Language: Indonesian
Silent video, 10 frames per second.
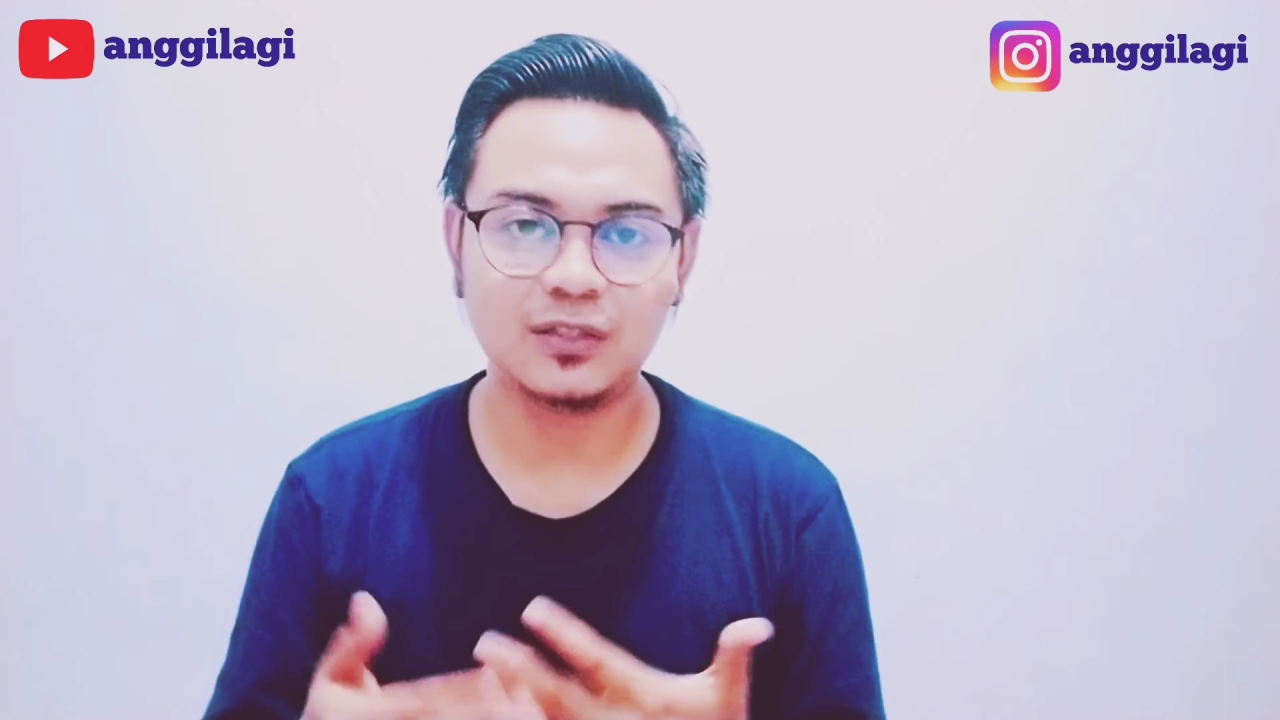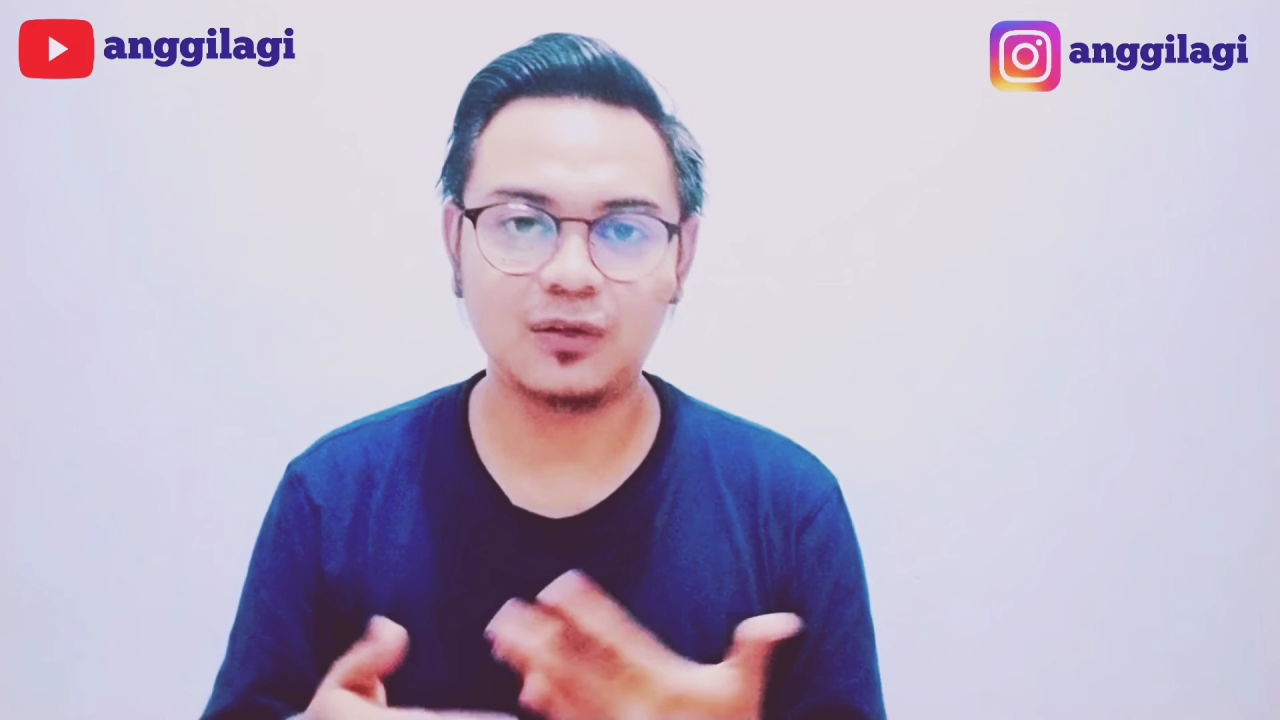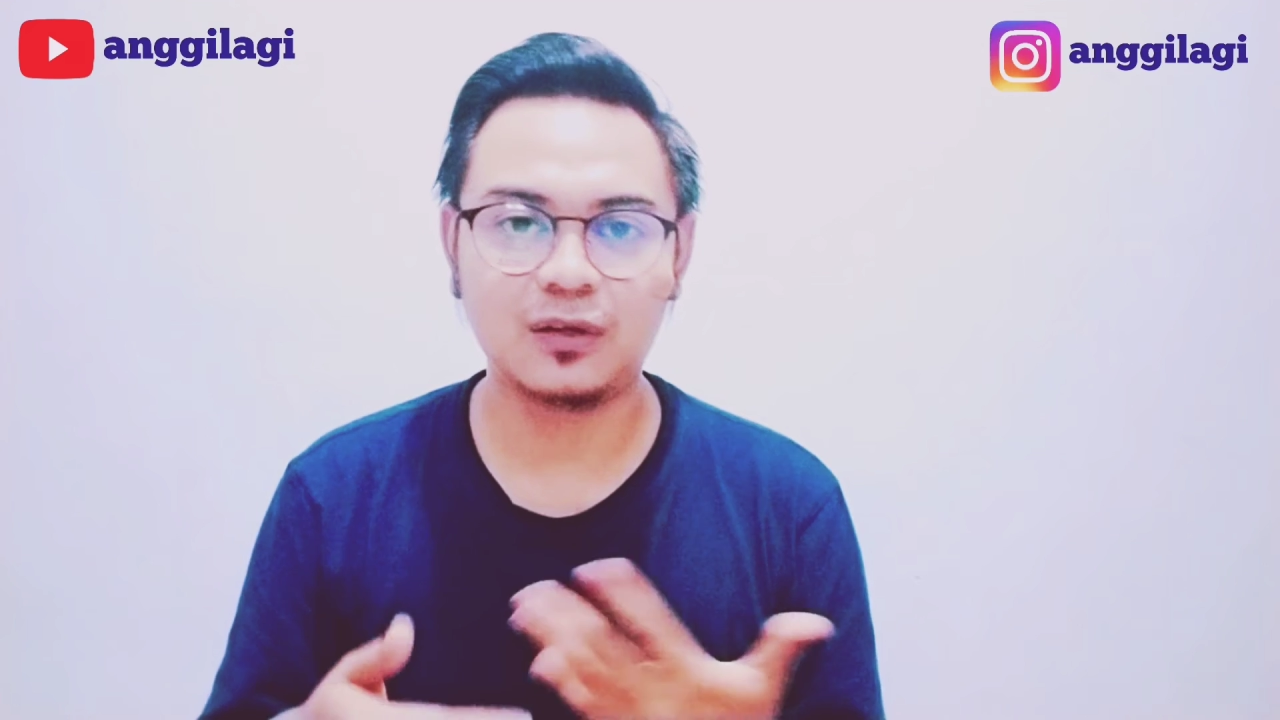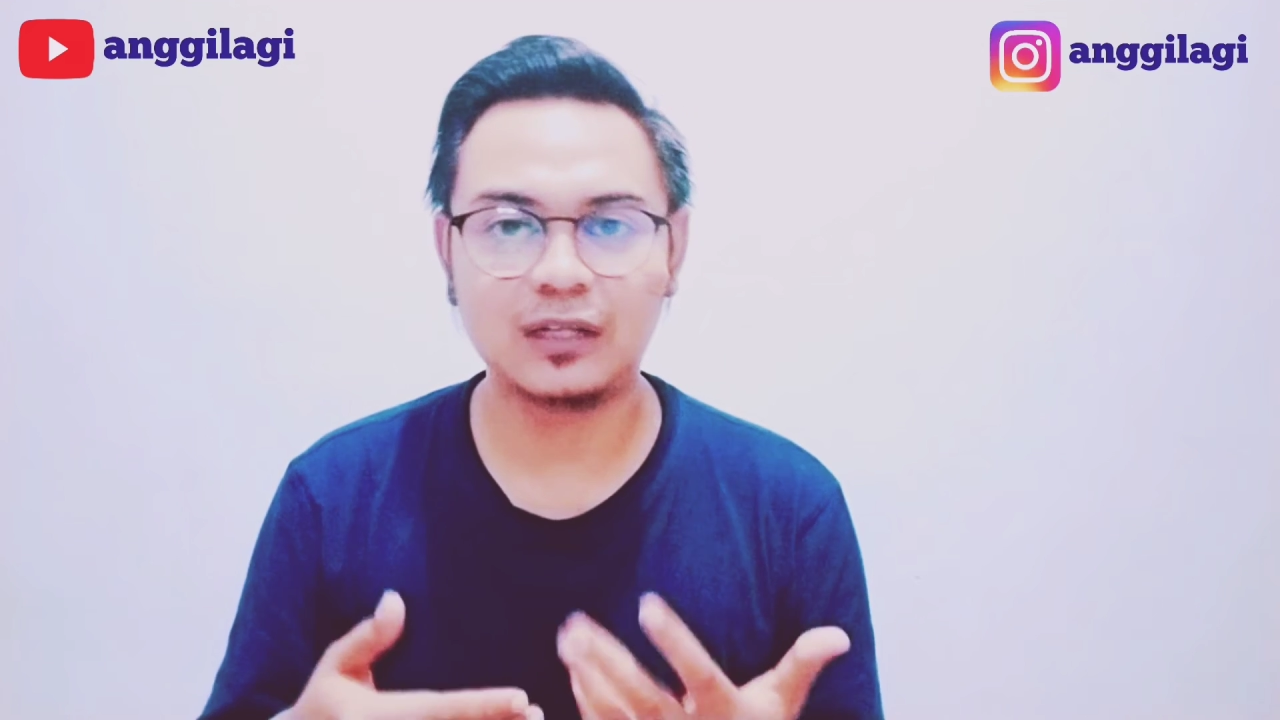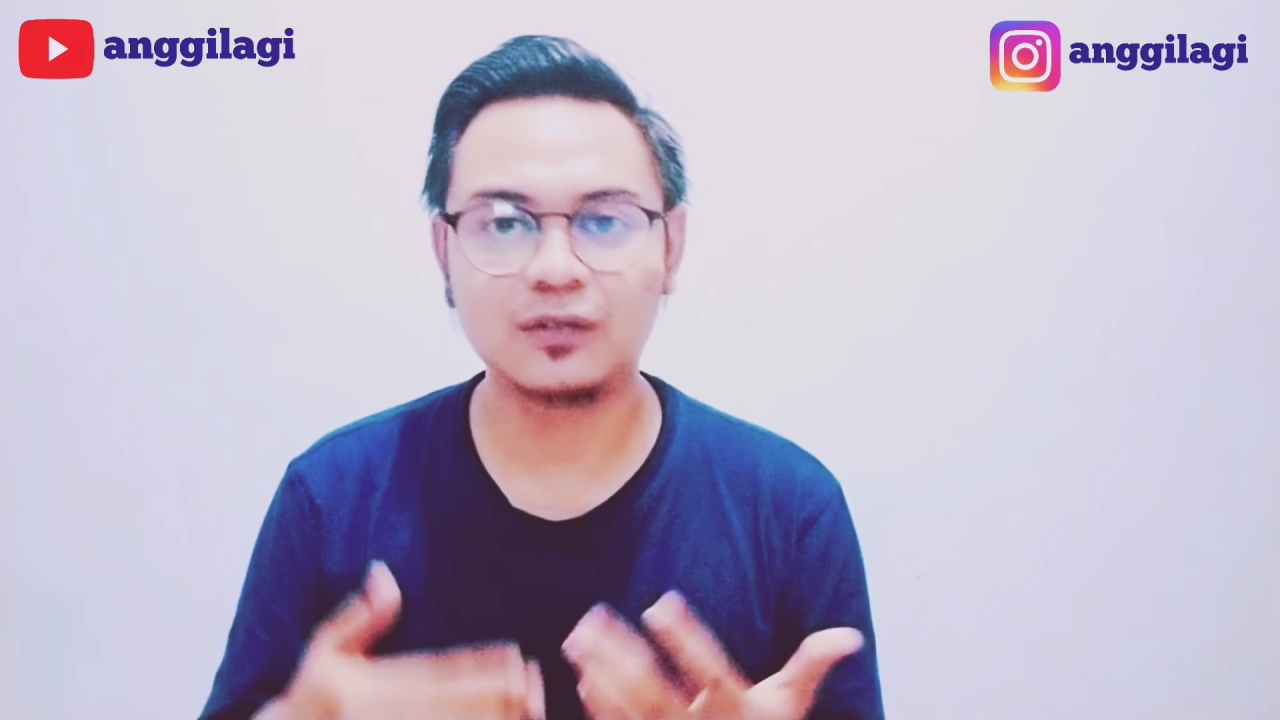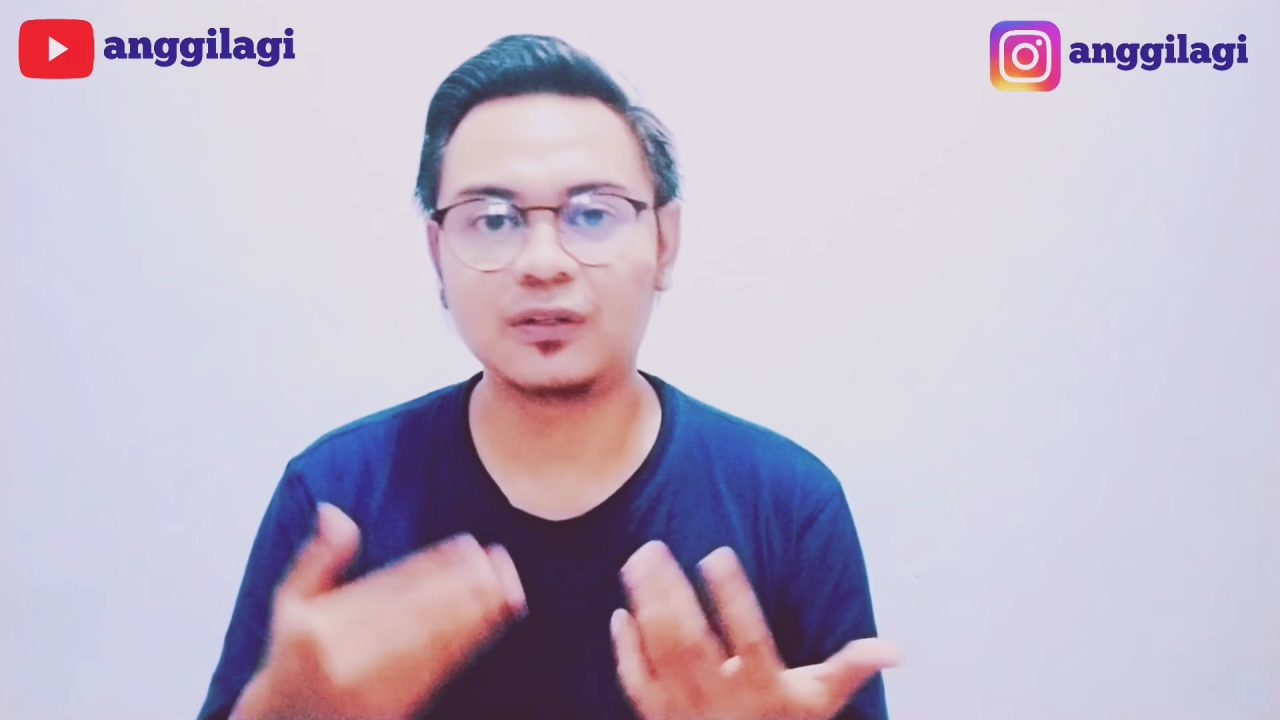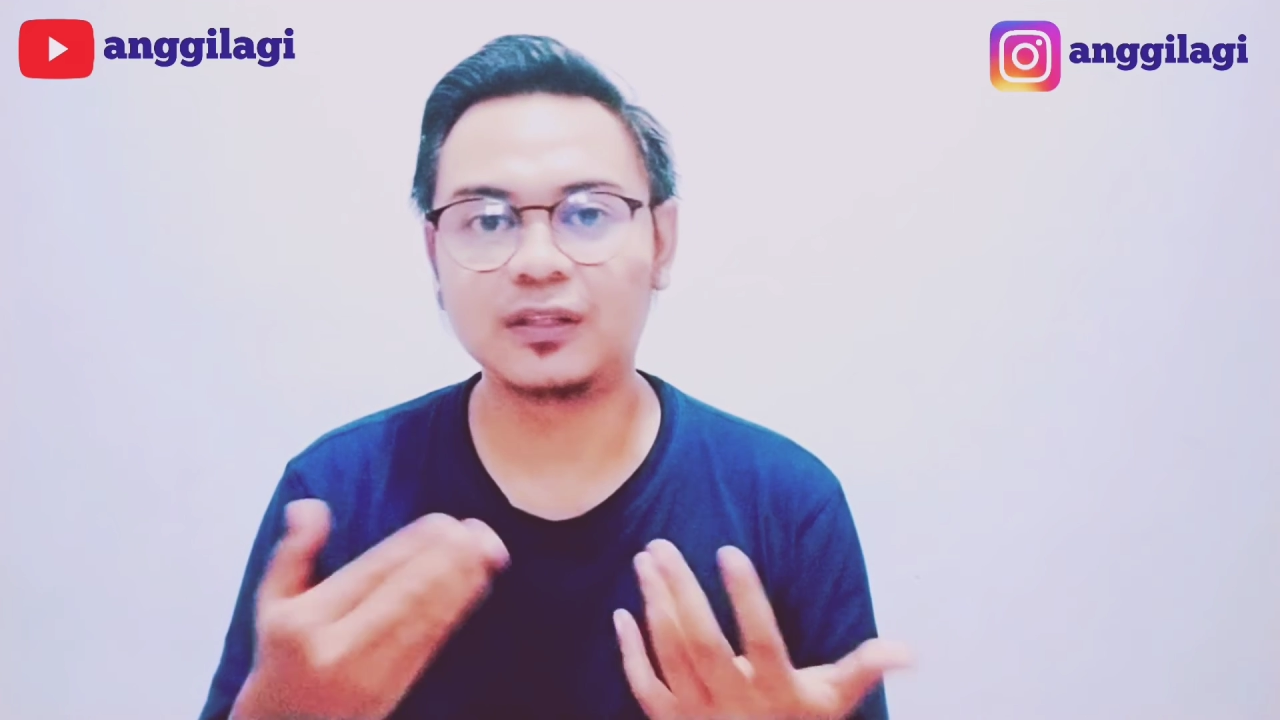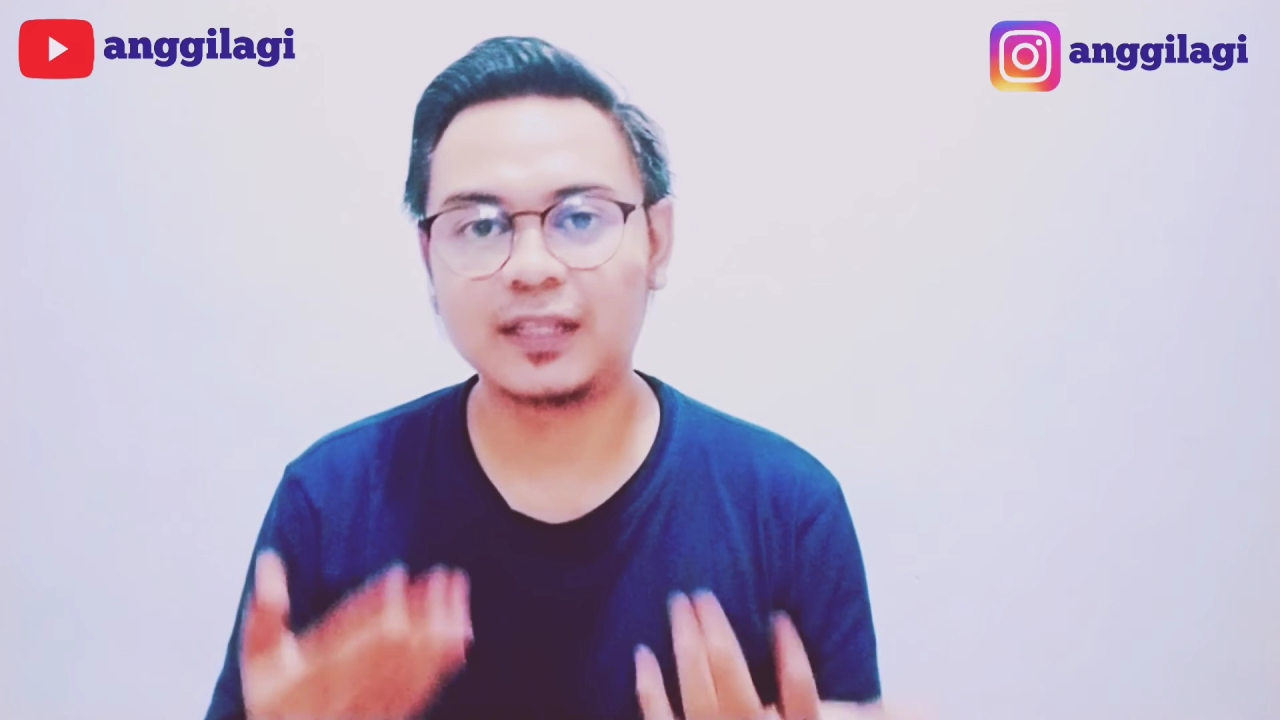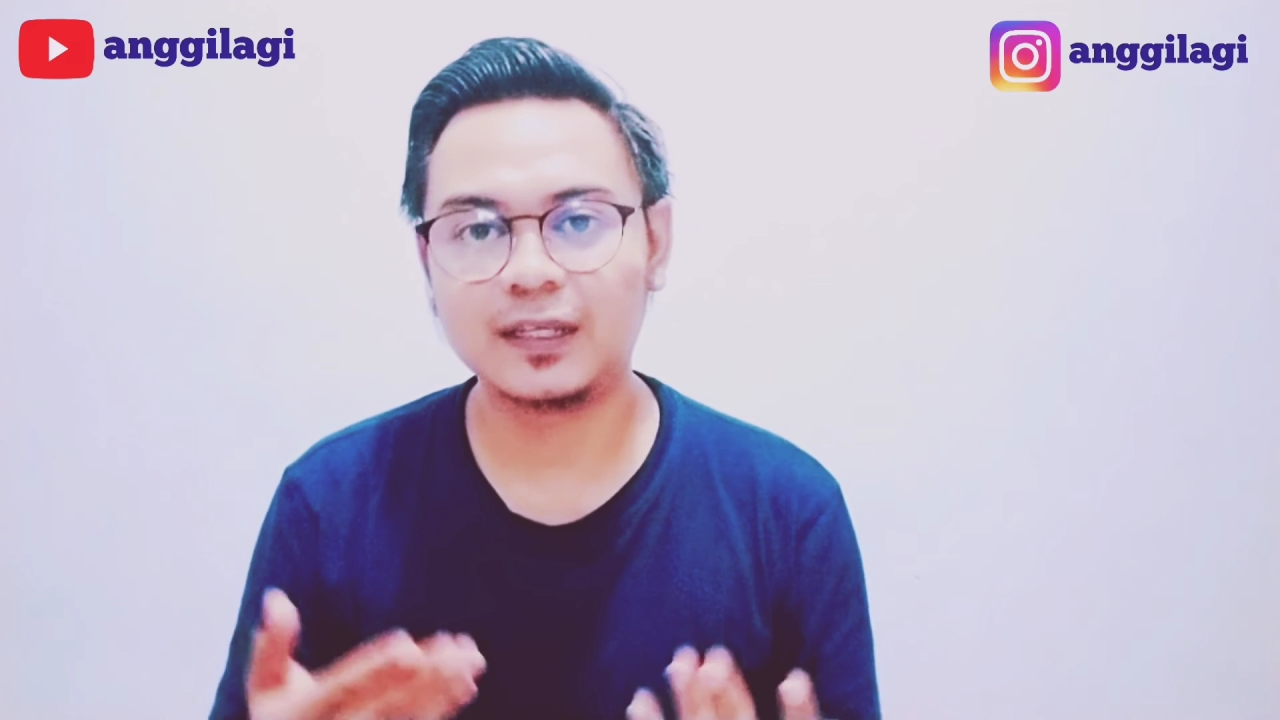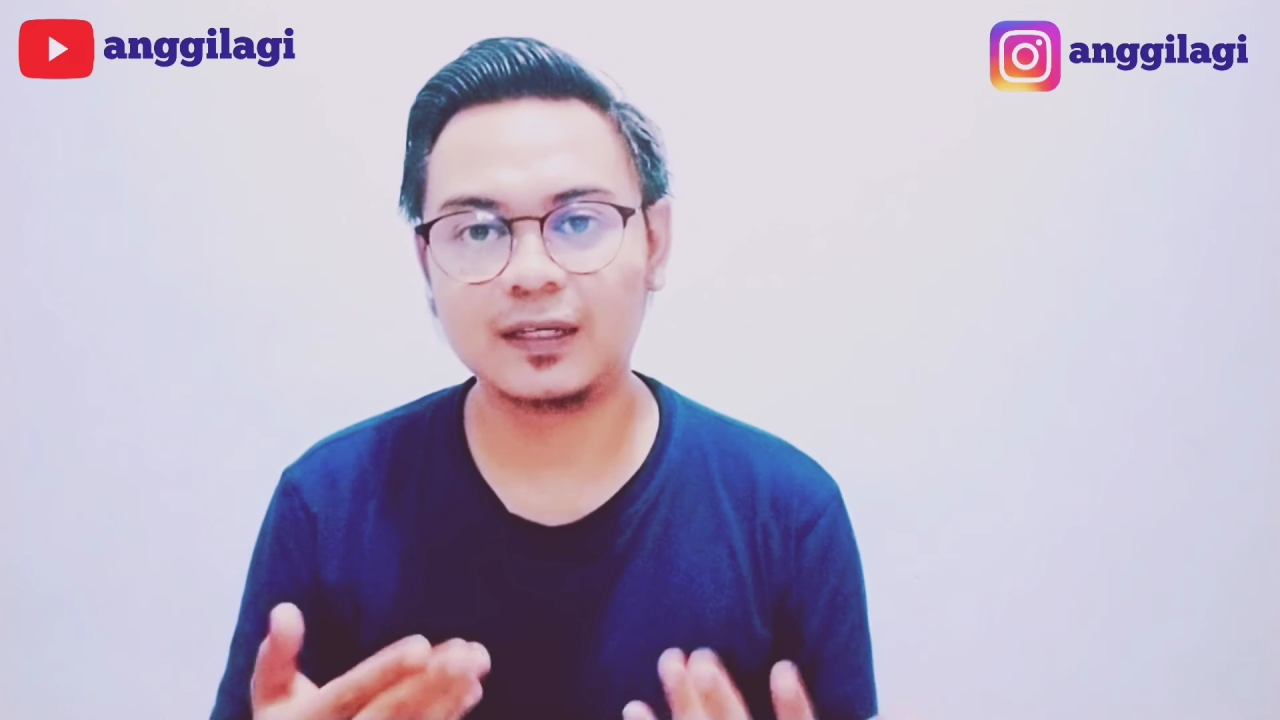seorang
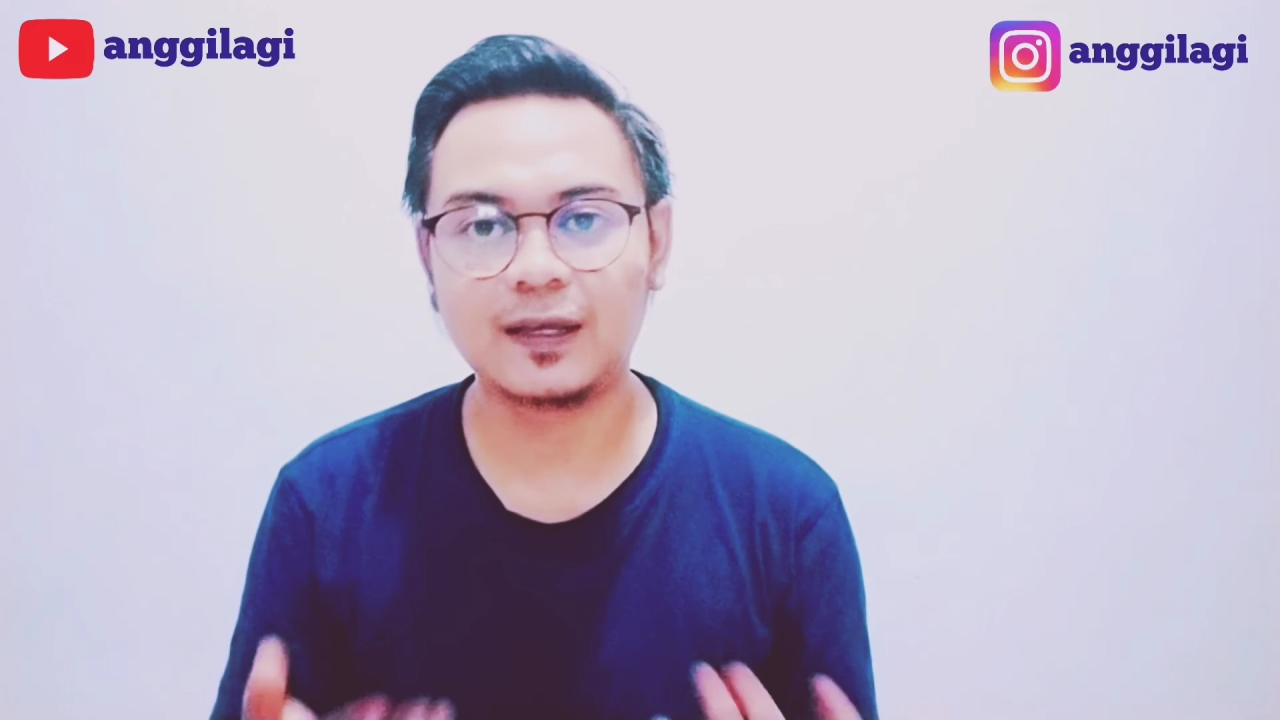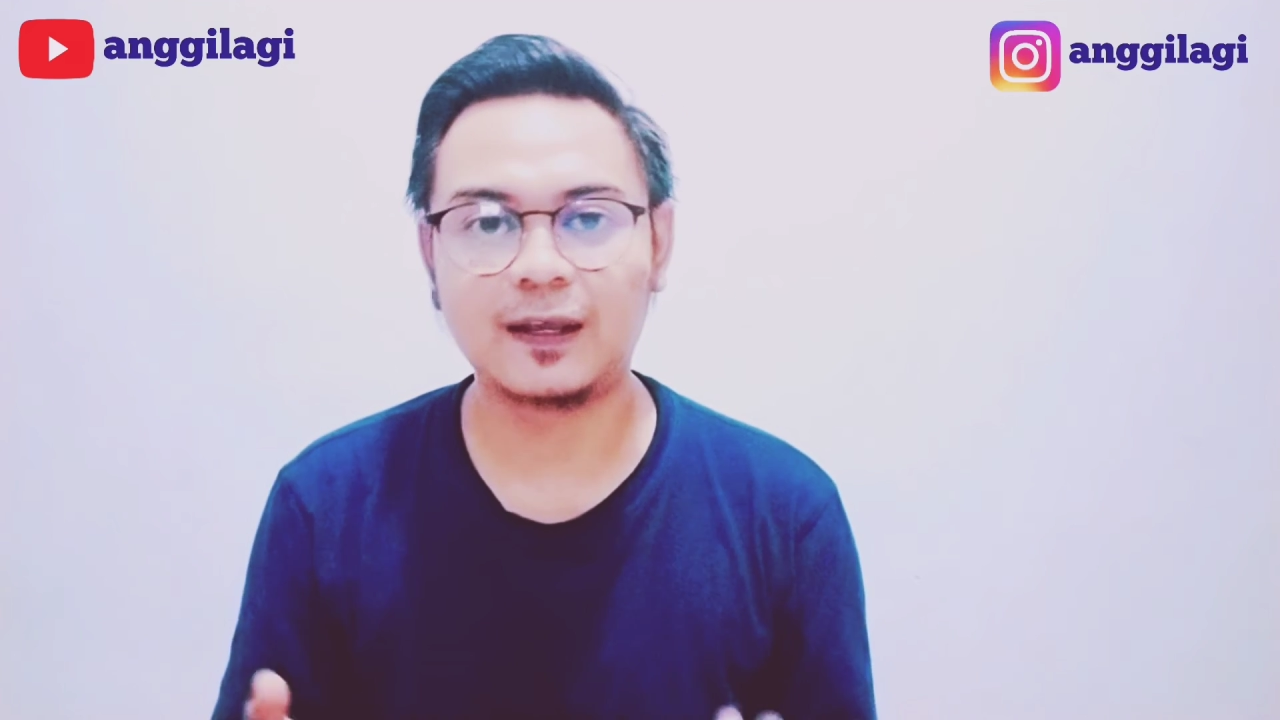konten